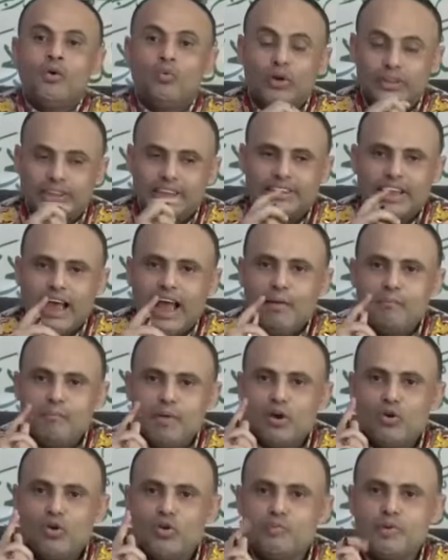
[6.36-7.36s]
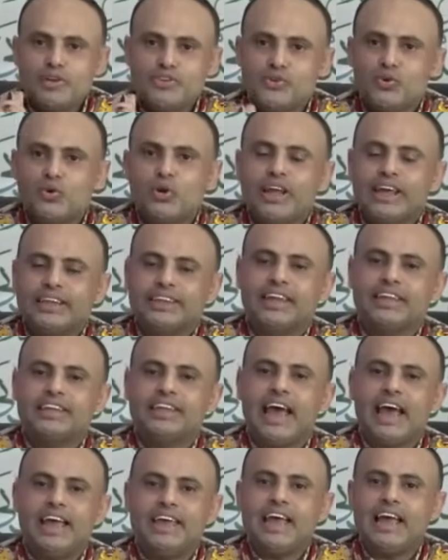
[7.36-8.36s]
وتتحملون مسؤولية
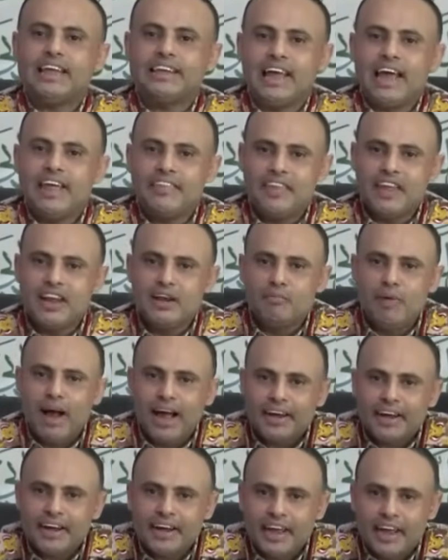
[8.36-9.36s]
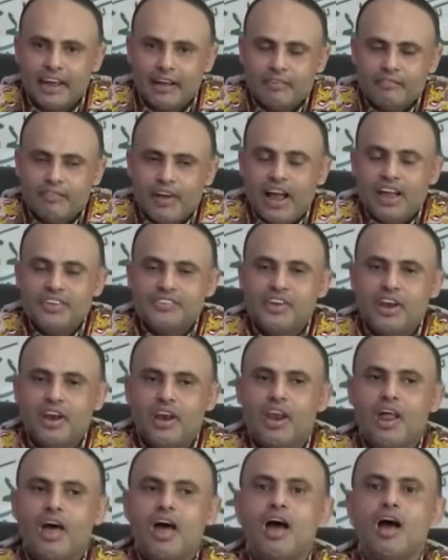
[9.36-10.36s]
تداعيات هذه المعركة فعسى
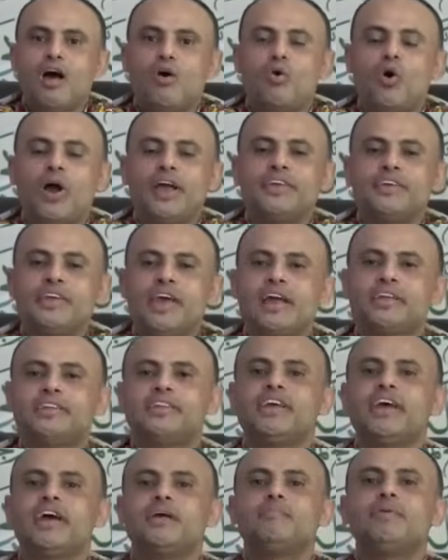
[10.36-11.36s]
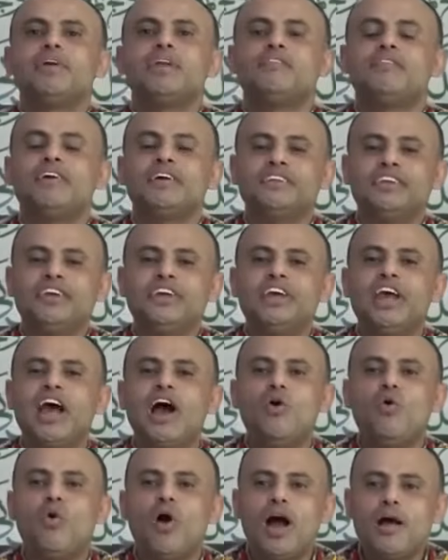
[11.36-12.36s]
الله أن يأتي
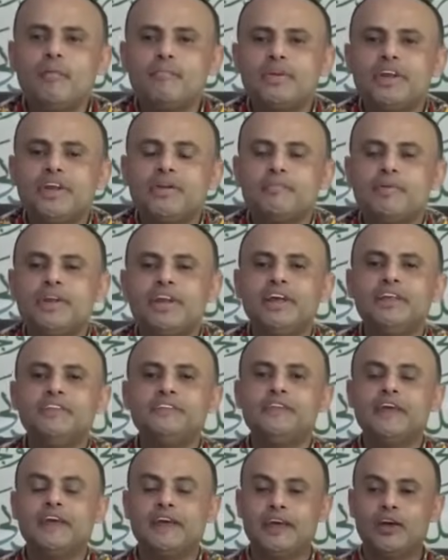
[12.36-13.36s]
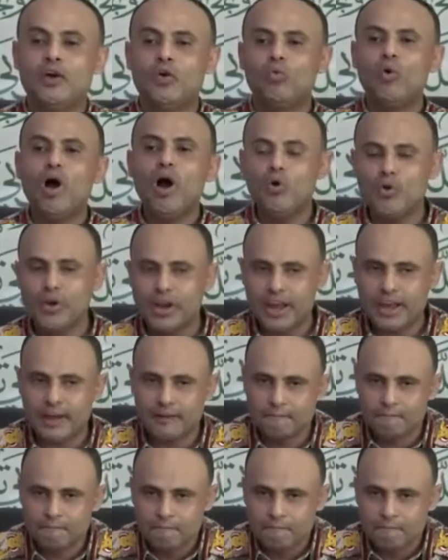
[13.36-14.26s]
بالفتح أو أمر من عنده وهنا